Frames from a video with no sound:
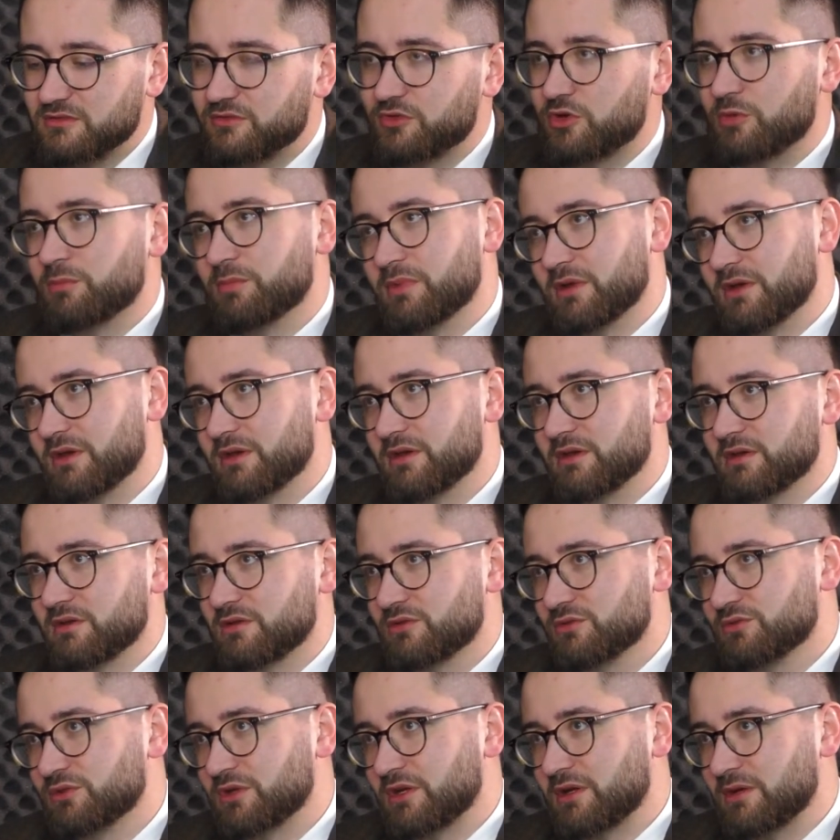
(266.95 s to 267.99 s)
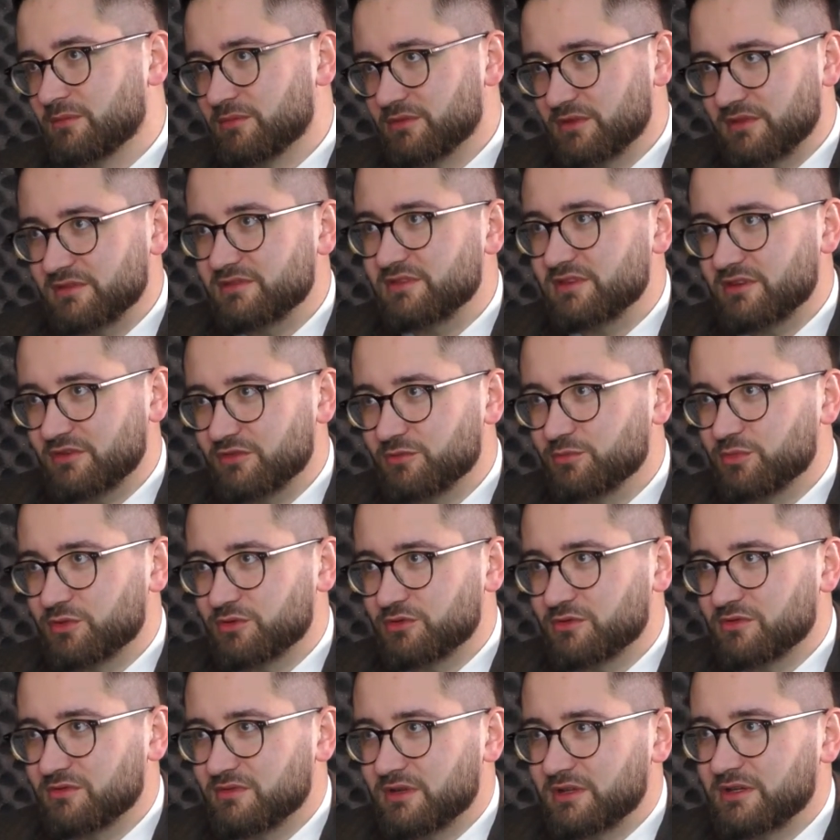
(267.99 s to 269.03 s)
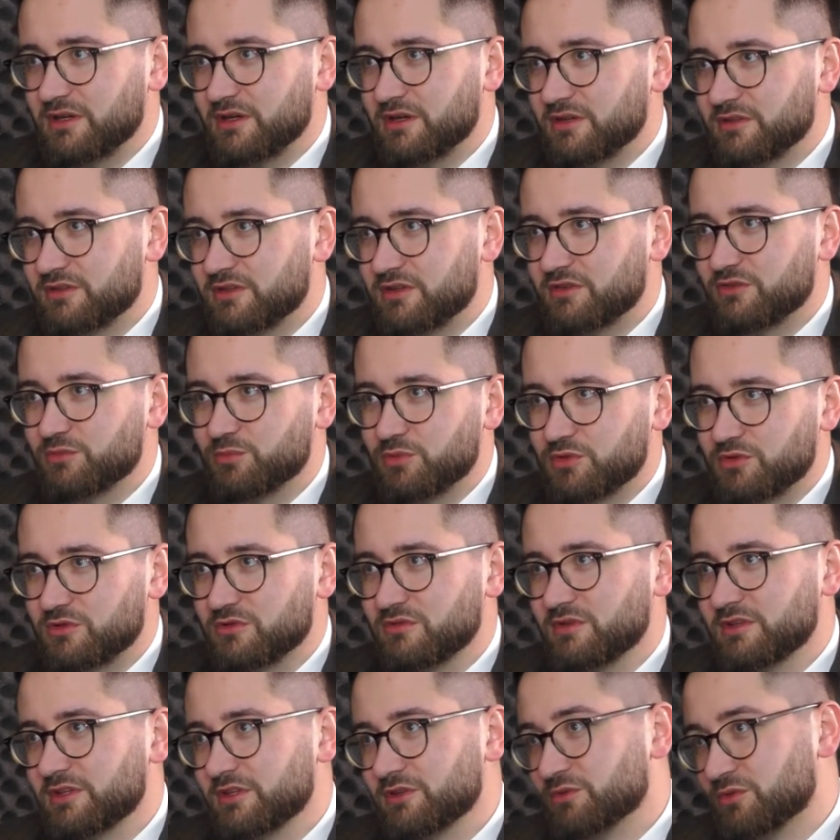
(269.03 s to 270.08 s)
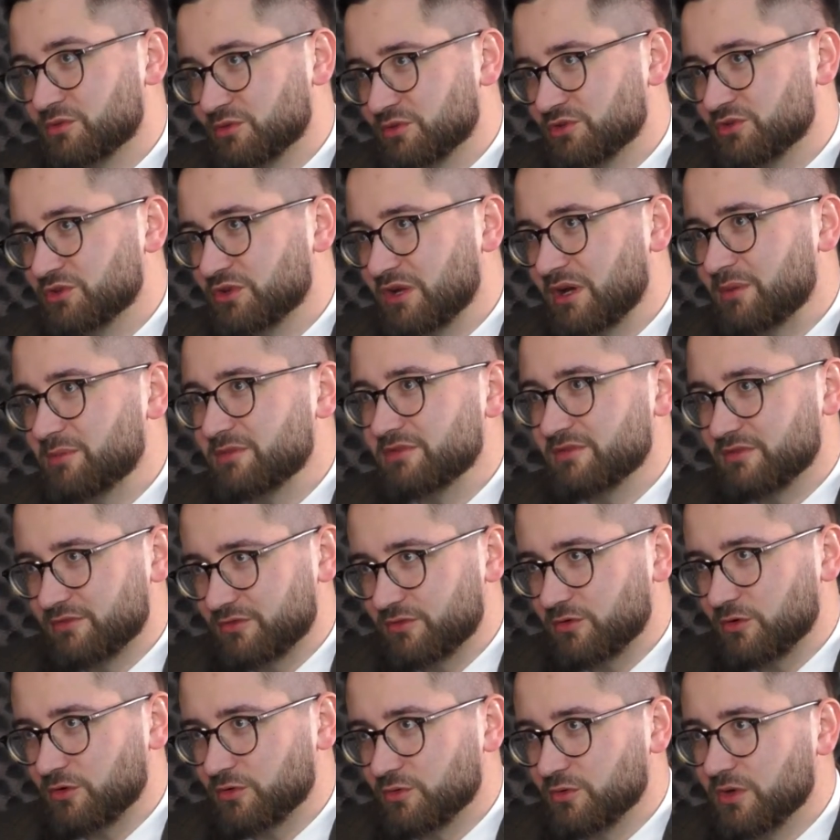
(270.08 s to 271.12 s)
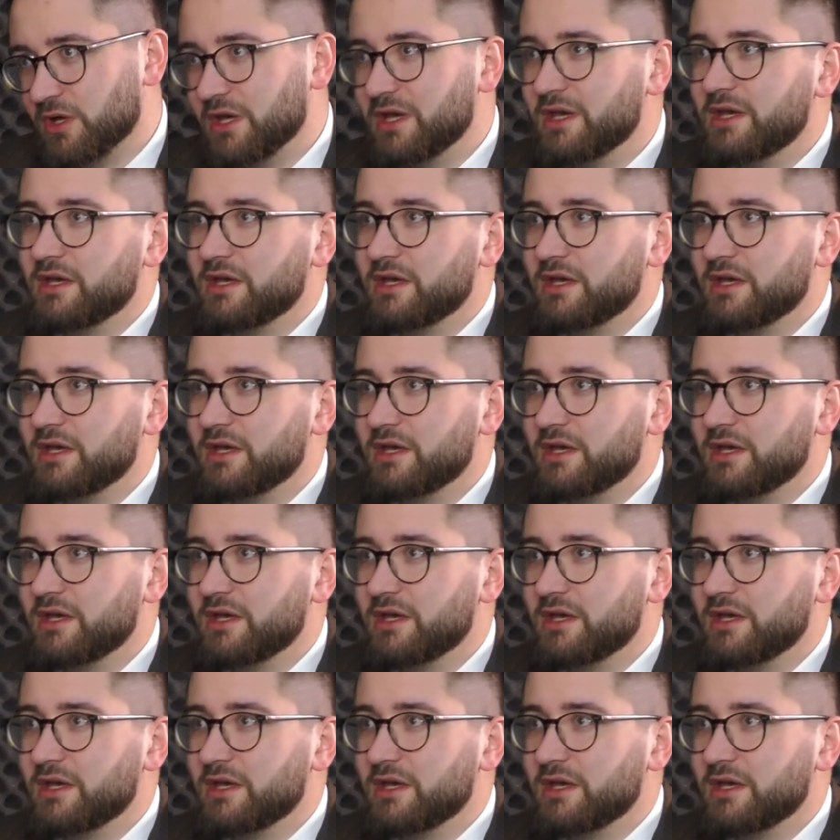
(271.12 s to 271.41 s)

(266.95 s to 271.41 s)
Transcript: w ropę, która jest transportowana, transportowana rurociągami ze wschodu.